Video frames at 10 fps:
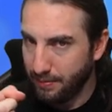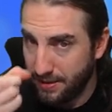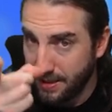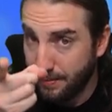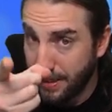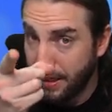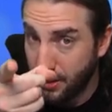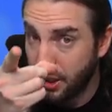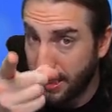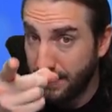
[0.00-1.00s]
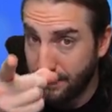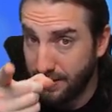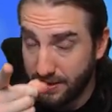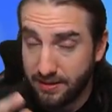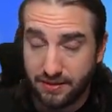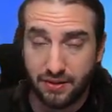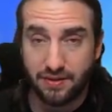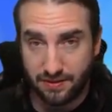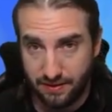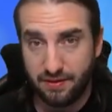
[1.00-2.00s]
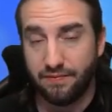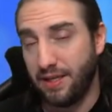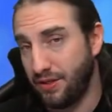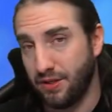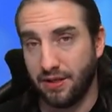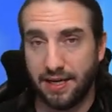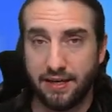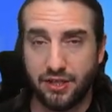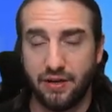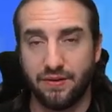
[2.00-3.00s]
bezahl mal deine Strafe, ne? Sonst, ne, weiß schon, Clasher